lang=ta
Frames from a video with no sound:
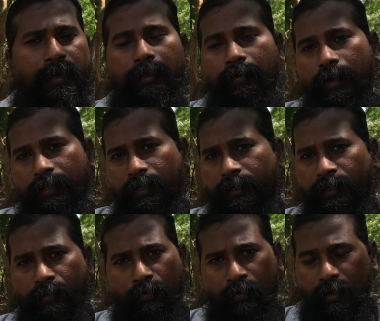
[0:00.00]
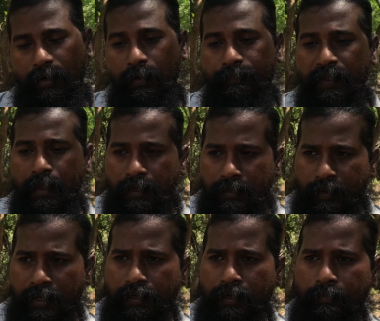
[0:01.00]
கிடைக்கும் அதில் நீங்கள் உருவாக்கலாம் இது
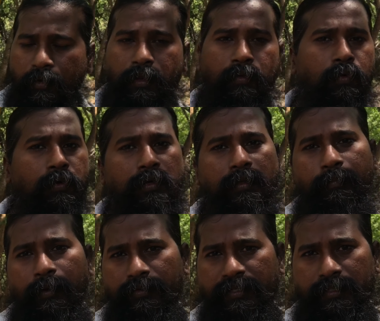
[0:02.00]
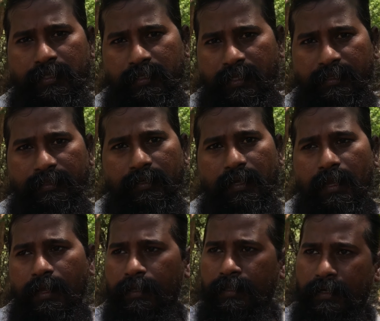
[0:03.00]
மாதிரி நம்மளுடைய ஓன் இம்ப்ரவைசேஷன் தான் இது
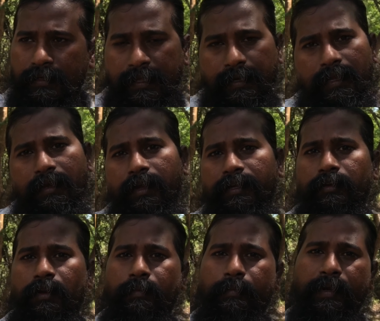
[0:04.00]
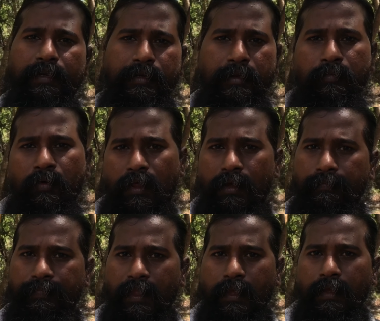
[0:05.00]
இதில் நிறைய ஐட்டம் நம்ம பண்ணிகிட்டே போகலாம்
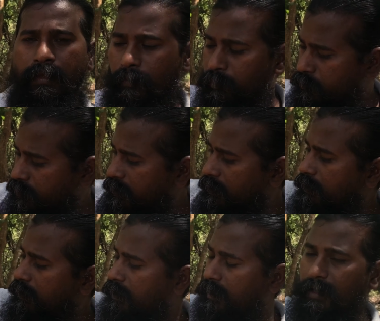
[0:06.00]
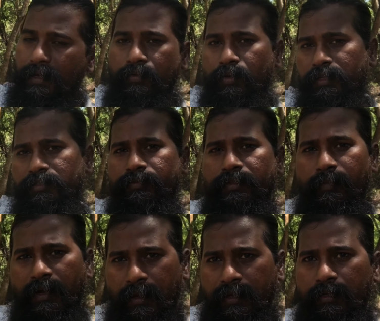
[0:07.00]
இப்போதைக்கு எனக்கு ஒரு அஞ்சு
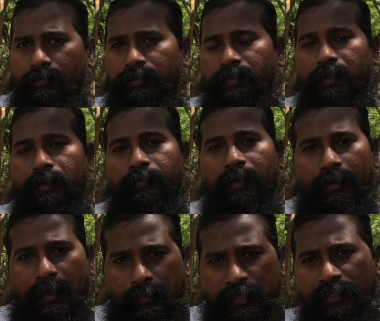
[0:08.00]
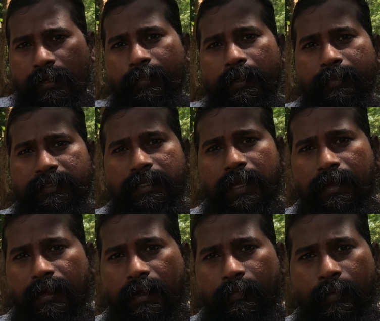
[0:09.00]
விதமான ஐட்டம் வந்து நம்ம கமர்ஷியல்
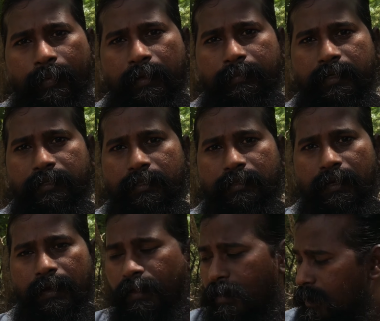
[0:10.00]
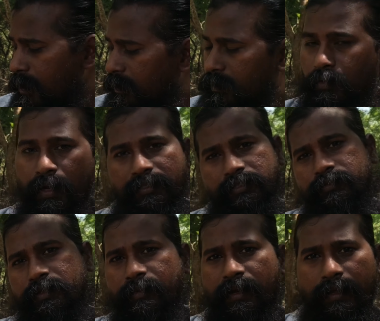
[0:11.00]
பர்பஸுக்காக நம்ம பயன்படுத்துறதுனால இந்த ஒரு அஞ்சு
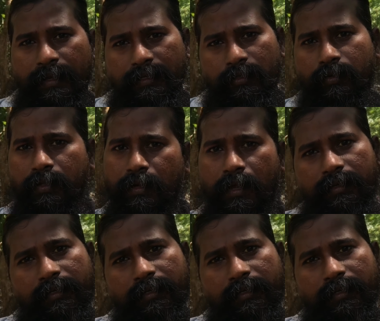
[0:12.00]
விதமான ஐட்டத்தை தான் நான்